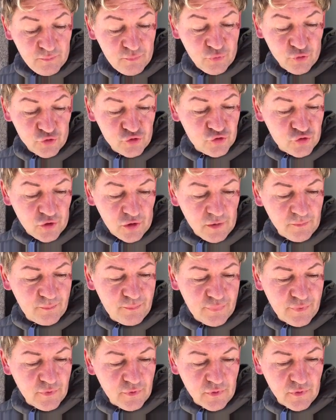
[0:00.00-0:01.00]

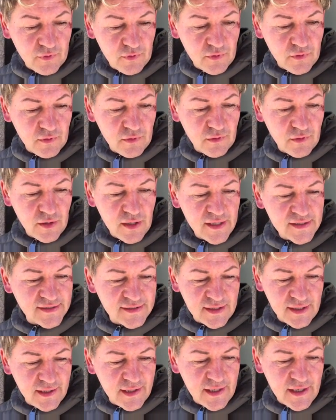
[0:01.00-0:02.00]
Purtroppo la
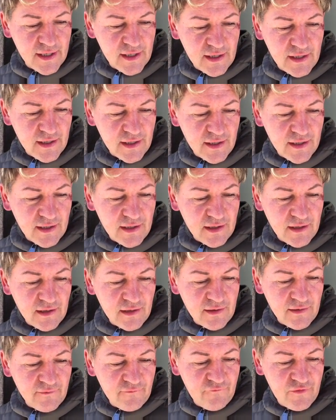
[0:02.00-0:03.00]
sera
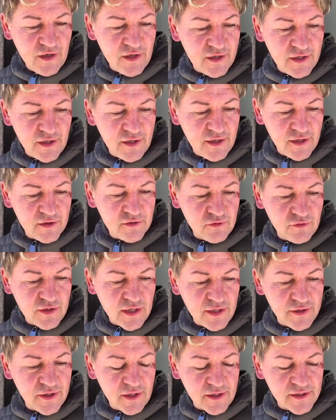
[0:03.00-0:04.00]
venne detto
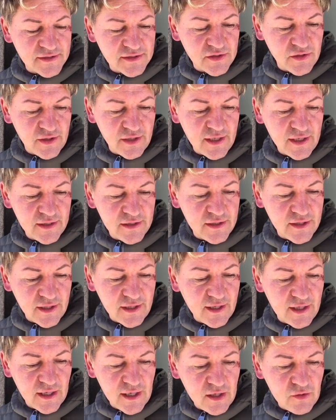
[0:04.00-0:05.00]
dalla direzione di
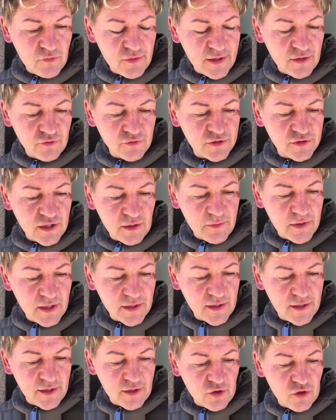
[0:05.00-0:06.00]
cantiere che l'acqua era
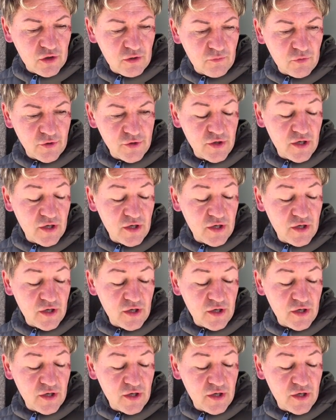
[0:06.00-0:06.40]
contaminata di cromo.